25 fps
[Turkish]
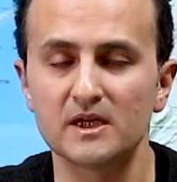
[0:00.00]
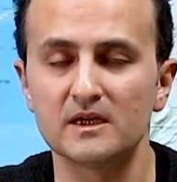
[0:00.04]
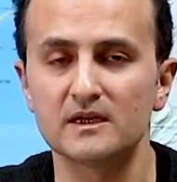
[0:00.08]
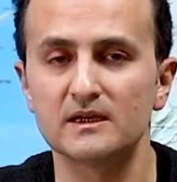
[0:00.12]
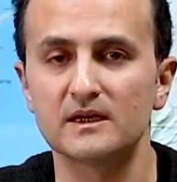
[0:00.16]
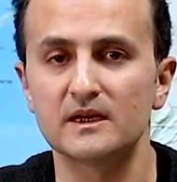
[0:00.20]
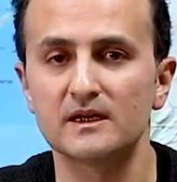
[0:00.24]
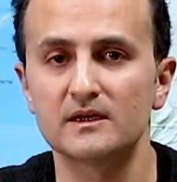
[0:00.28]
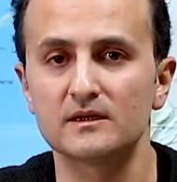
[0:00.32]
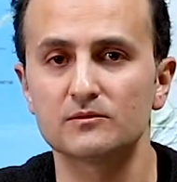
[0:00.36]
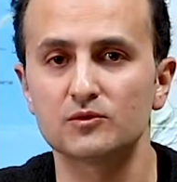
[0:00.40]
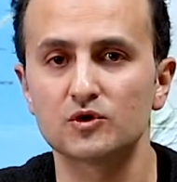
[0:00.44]

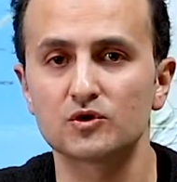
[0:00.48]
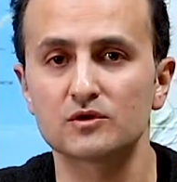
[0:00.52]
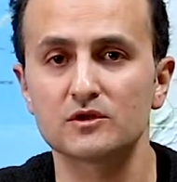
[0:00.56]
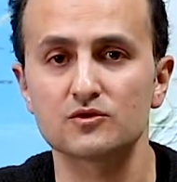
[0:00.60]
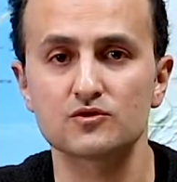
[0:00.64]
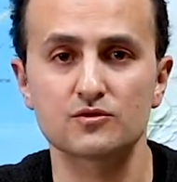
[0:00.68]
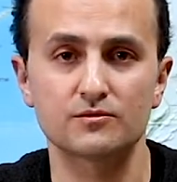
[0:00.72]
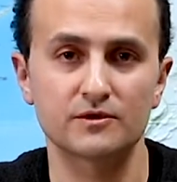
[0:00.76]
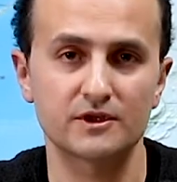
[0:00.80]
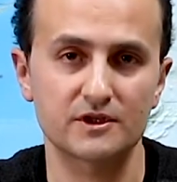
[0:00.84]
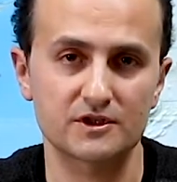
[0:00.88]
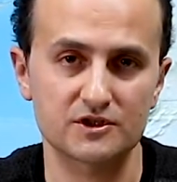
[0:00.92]
Yani burada
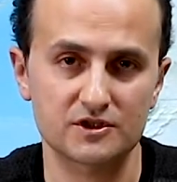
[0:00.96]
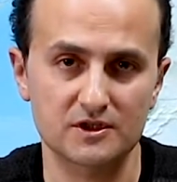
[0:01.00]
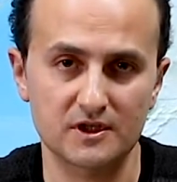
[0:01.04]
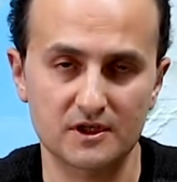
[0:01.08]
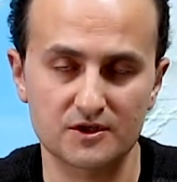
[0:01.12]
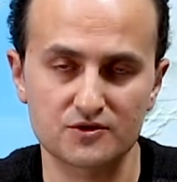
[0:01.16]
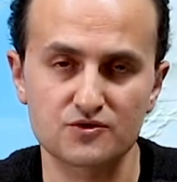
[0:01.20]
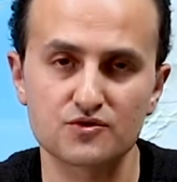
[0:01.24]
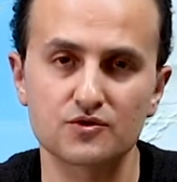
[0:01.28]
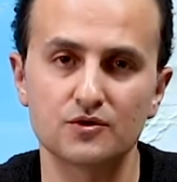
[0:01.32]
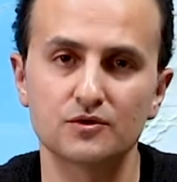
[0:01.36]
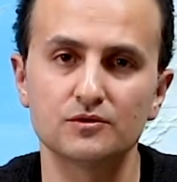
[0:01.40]

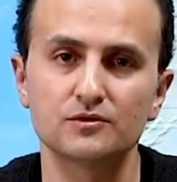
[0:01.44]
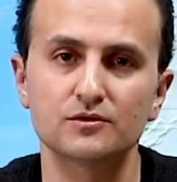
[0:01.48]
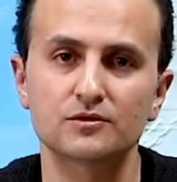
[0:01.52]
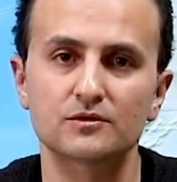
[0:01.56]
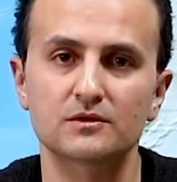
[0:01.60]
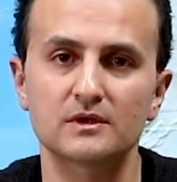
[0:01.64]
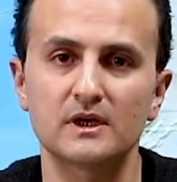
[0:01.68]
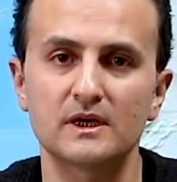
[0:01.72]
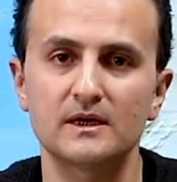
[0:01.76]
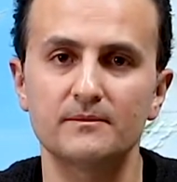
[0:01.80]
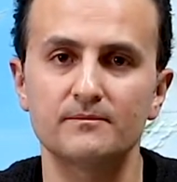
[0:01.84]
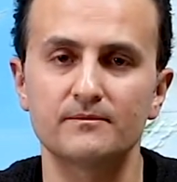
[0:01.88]
cumhuriyetçiler
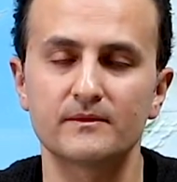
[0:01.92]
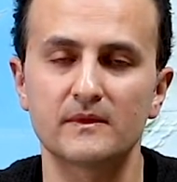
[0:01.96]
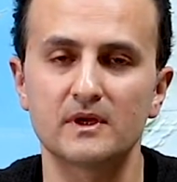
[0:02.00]
çoğunlukta